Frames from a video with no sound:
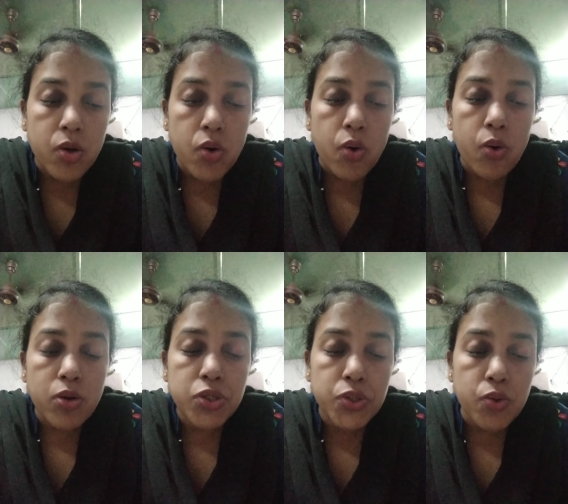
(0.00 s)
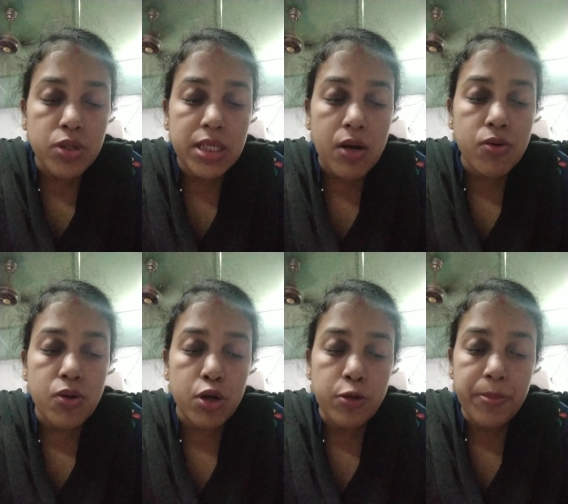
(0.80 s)
क्रो शुक
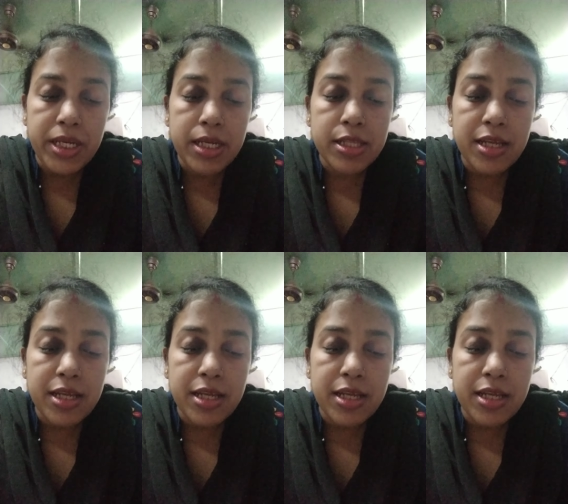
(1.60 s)
डाउन ऑन मी